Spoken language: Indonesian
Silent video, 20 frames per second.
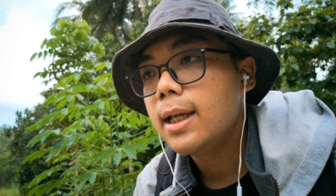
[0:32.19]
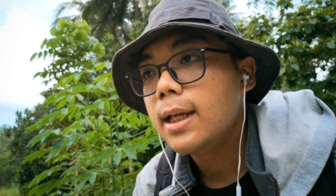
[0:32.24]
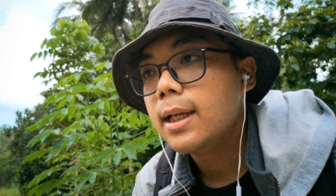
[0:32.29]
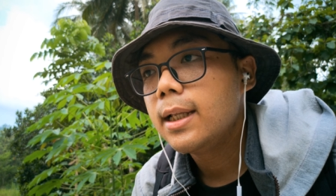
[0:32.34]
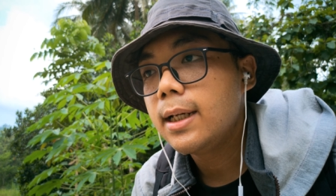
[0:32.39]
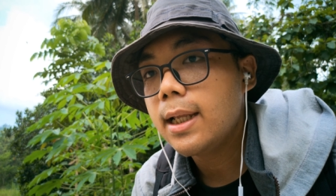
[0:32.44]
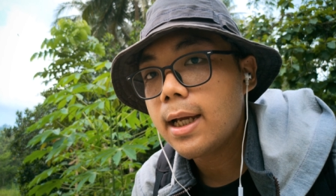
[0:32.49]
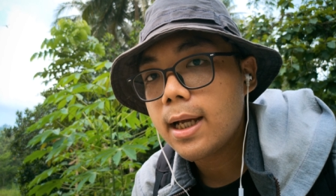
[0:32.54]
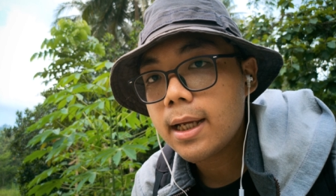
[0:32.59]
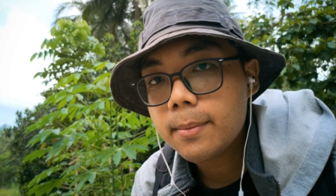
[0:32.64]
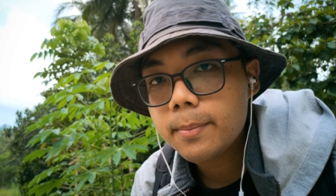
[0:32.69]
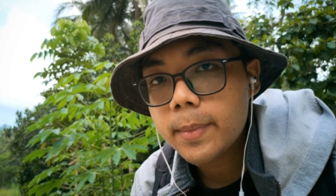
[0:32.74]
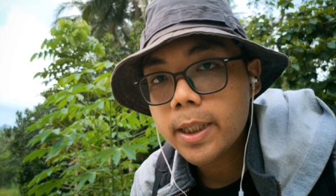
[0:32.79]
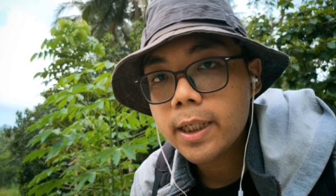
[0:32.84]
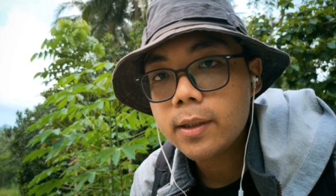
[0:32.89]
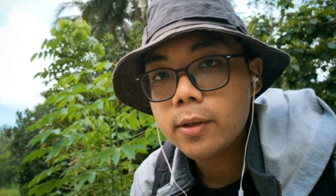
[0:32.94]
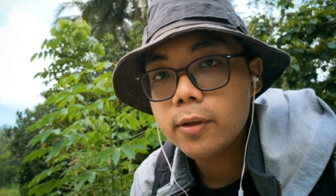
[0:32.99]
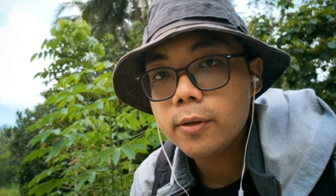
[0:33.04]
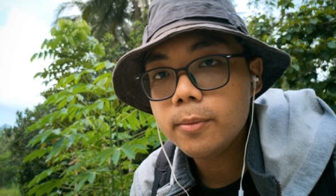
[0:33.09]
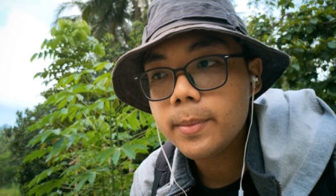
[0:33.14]
dan
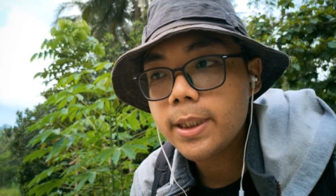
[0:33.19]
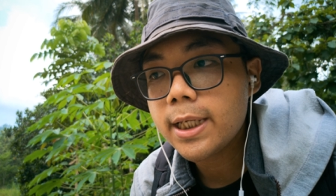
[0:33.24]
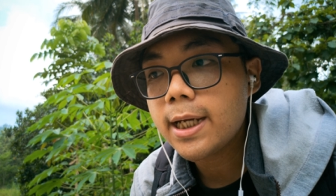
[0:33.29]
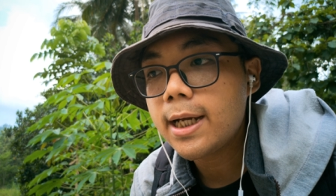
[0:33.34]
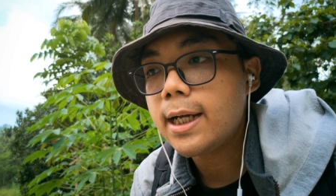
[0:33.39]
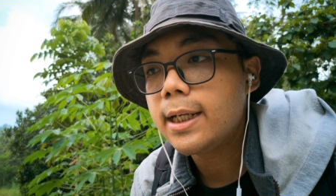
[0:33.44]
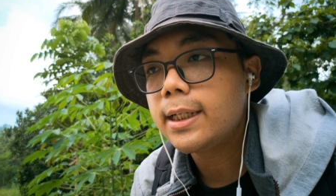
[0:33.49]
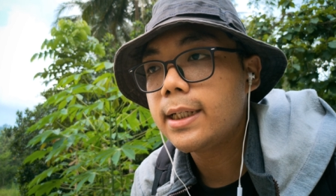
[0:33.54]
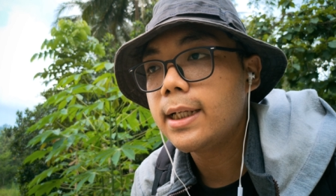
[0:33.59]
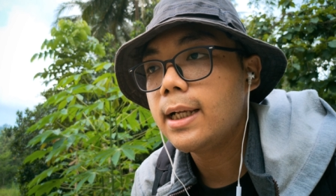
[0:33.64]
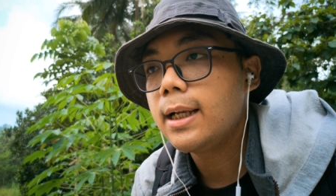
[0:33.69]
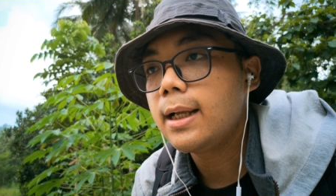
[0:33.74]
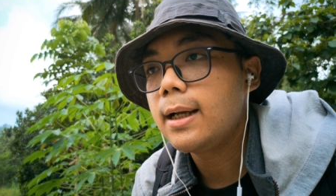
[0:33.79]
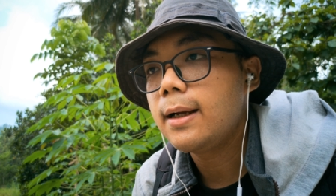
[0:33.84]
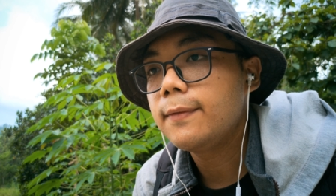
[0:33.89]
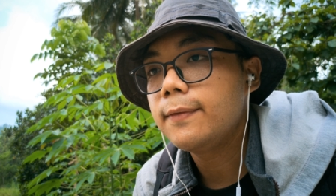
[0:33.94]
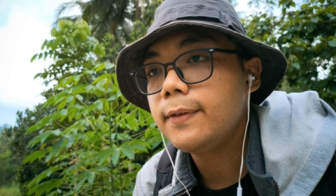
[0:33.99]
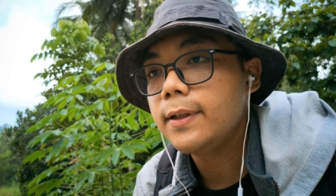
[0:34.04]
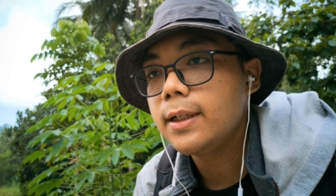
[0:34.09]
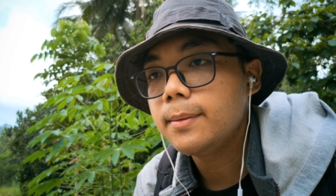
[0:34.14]
mediumnya adalah
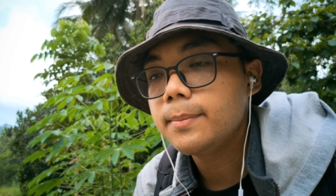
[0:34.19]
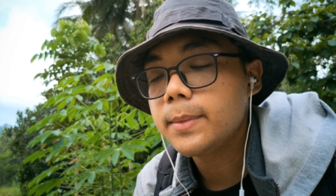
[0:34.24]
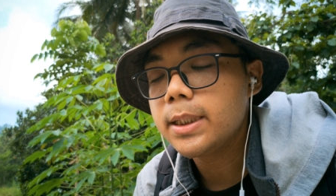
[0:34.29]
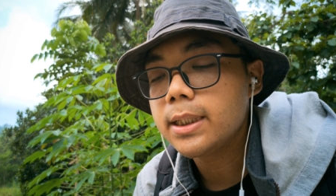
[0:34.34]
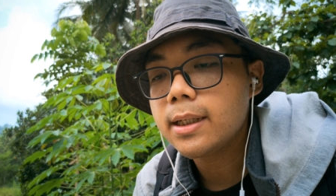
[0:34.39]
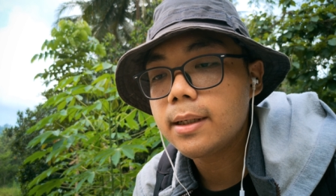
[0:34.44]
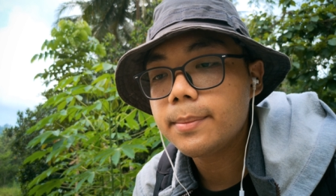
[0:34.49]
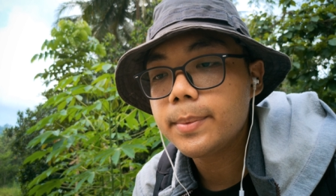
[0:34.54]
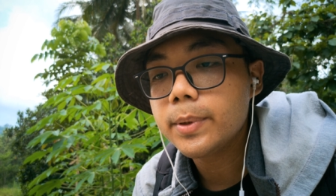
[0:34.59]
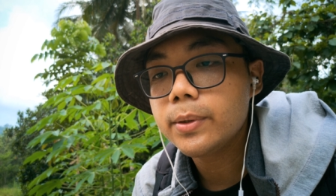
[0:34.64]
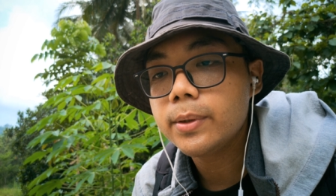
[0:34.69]
film 35